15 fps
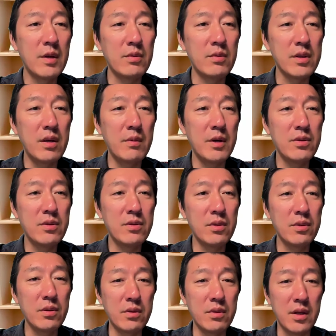当然、誹謗中
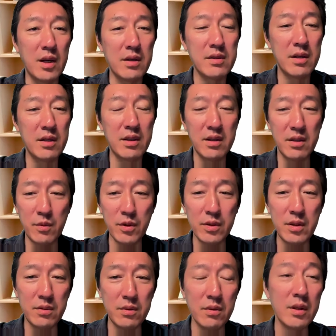傷投稿の拡散なんてもっ
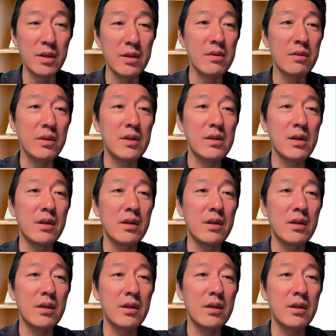てのほかですよね。